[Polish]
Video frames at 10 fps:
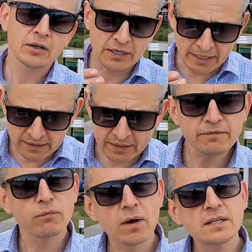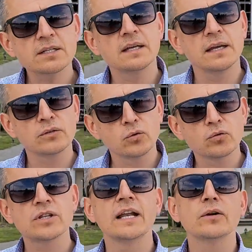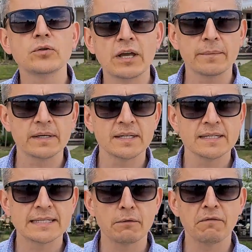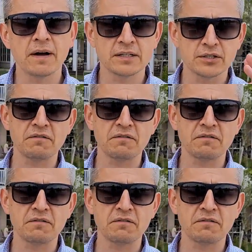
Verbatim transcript: kiedy właśnie już delegujemy zaufanie,